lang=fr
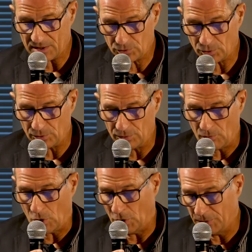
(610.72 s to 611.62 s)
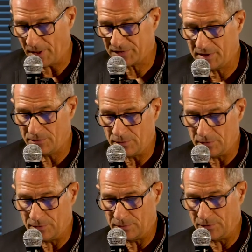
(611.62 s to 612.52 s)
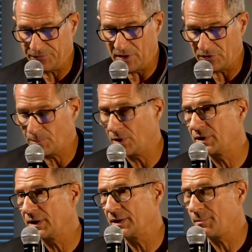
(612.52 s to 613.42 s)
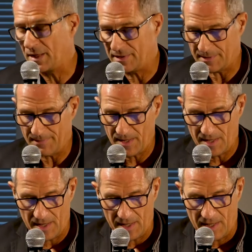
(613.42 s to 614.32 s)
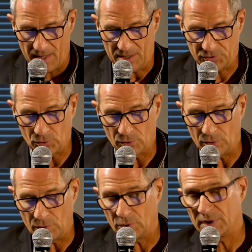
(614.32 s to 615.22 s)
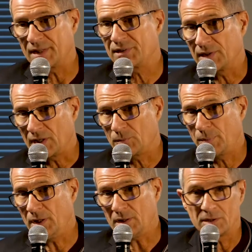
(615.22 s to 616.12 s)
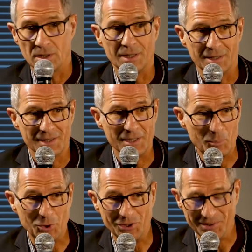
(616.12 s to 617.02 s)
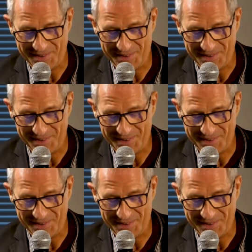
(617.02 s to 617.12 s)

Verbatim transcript: assurent en grande partie le, financement des, des MES. Elles sont, au-delà de cet aspect, qui est important,